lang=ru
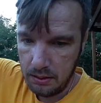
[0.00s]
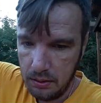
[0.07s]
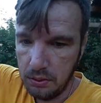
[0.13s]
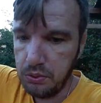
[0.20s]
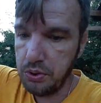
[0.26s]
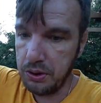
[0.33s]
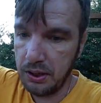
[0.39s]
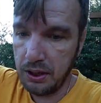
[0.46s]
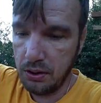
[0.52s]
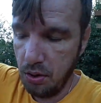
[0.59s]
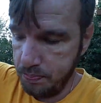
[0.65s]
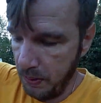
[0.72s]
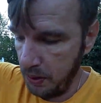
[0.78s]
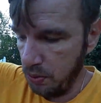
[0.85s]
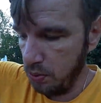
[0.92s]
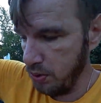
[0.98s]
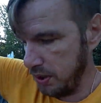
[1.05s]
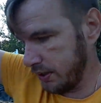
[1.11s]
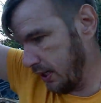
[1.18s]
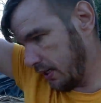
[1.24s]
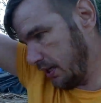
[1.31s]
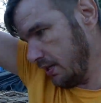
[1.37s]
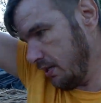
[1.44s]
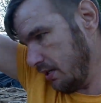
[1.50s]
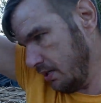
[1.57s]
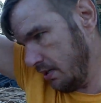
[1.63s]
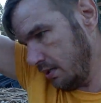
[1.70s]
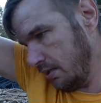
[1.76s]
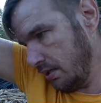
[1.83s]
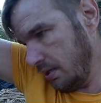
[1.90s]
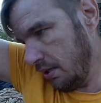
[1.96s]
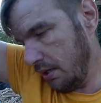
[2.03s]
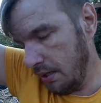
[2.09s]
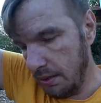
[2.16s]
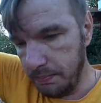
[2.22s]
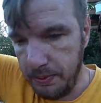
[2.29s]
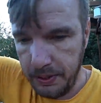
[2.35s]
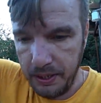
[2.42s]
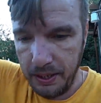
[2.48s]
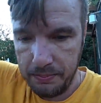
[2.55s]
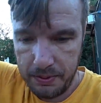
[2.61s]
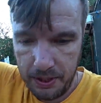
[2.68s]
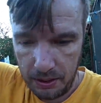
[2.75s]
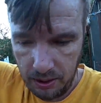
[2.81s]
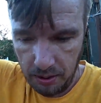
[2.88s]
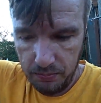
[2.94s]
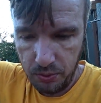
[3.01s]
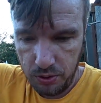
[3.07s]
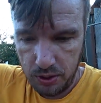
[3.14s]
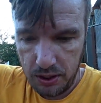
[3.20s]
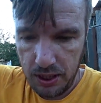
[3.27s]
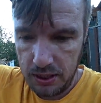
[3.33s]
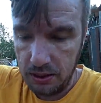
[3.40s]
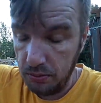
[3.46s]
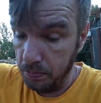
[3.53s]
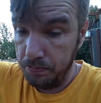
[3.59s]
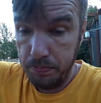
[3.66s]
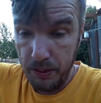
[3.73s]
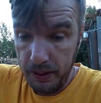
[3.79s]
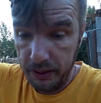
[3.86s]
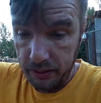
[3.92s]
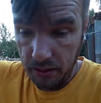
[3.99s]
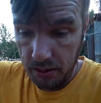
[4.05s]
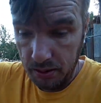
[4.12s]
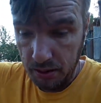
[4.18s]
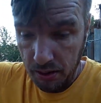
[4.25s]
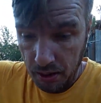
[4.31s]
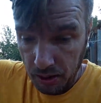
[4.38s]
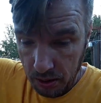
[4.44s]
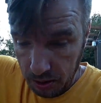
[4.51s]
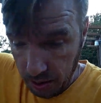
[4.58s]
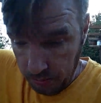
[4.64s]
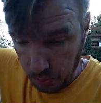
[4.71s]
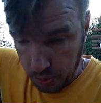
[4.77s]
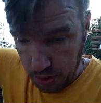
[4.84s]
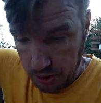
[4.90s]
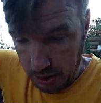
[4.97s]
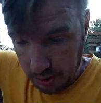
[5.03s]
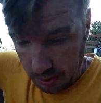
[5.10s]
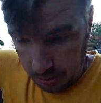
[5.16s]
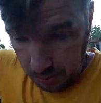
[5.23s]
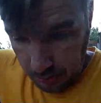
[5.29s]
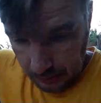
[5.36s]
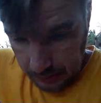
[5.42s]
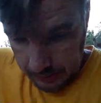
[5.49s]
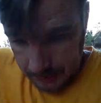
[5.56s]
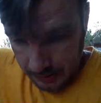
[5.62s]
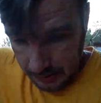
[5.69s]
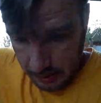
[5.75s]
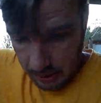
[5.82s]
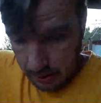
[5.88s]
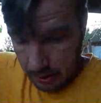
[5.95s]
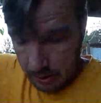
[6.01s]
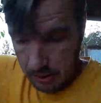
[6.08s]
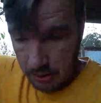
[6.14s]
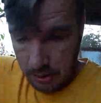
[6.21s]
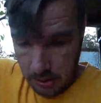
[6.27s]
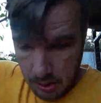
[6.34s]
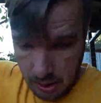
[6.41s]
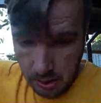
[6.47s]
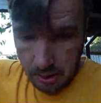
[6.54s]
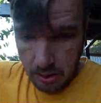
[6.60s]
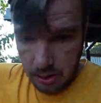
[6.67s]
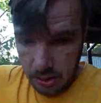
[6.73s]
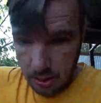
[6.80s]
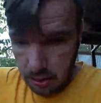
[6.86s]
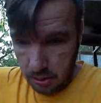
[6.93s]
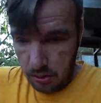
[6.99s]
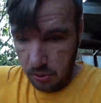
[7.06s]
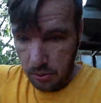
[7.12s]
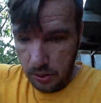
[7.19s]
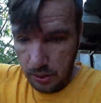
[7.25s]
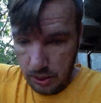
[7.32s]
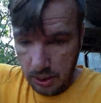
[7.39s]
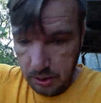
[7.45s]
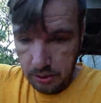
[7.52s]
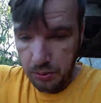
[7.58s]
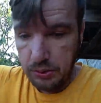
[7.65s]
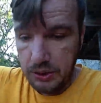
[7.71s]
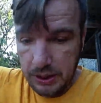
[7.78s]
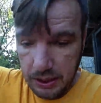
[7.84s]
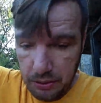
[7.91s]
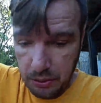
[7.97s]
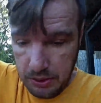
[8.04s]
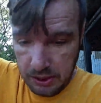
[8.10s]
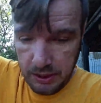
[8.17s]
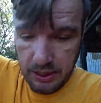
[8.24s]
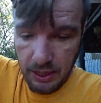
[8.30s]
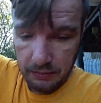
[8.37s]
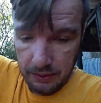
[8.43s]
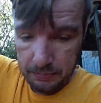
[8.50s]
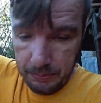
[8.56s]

Ну, что-то такое похоже, как беремчатая. Может, кажется, ну, блин, не может же она столько носить долго. Но ну, не дается явно.